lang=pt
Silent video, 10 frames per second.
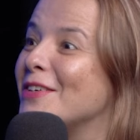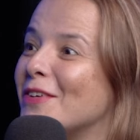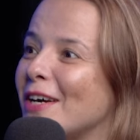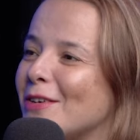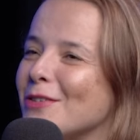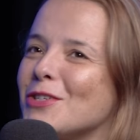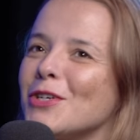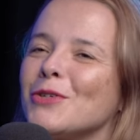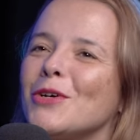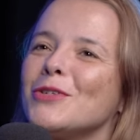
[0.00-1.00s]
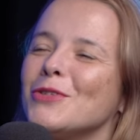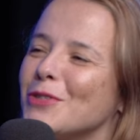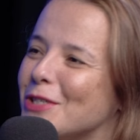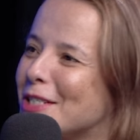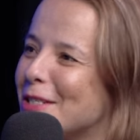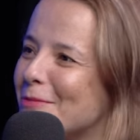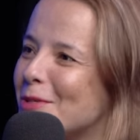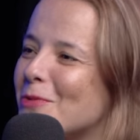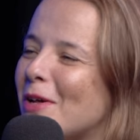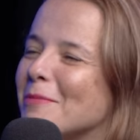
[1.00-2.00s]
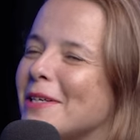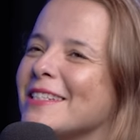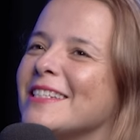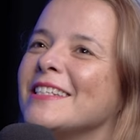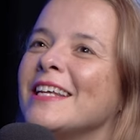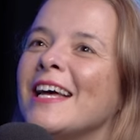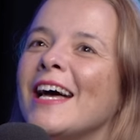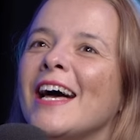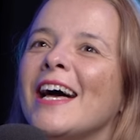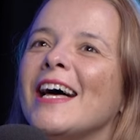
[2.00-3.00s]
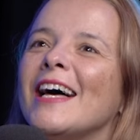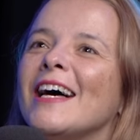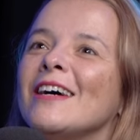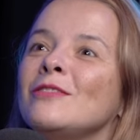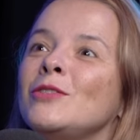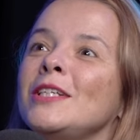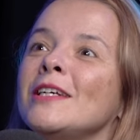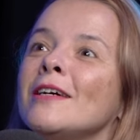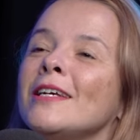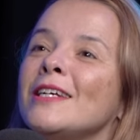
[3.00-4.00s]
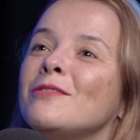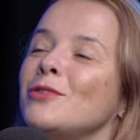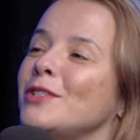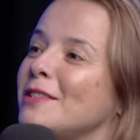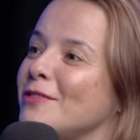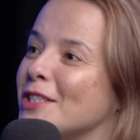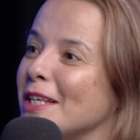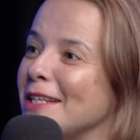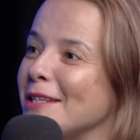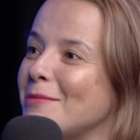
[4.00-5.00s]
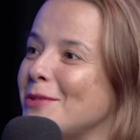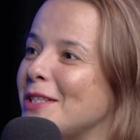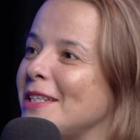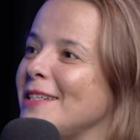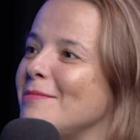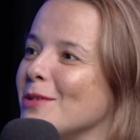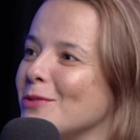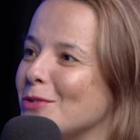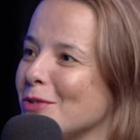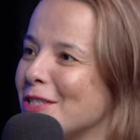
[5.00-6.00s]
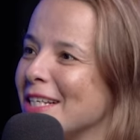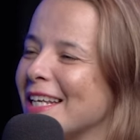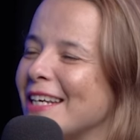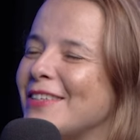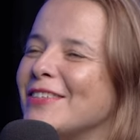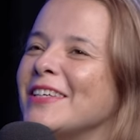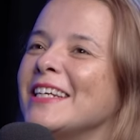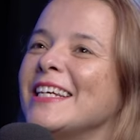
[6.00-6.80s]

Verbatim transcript: não eram os escritórios onde nós estamos atualmente, uh, o dia em que fui entrevistada por ti e pelo João Saleiro, uhum.